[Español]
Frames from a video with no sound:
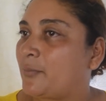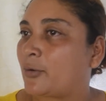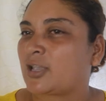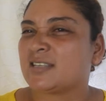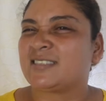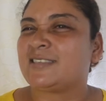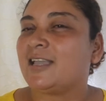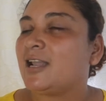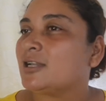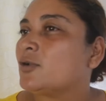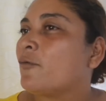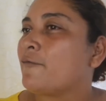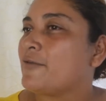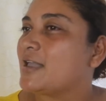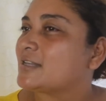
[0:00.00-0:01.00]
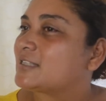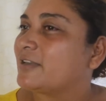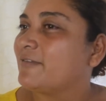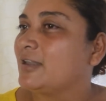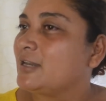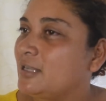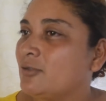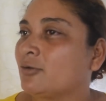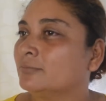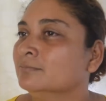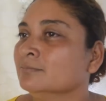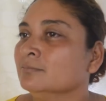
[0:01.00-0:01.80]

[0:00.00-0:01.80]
porque si él hubiese venido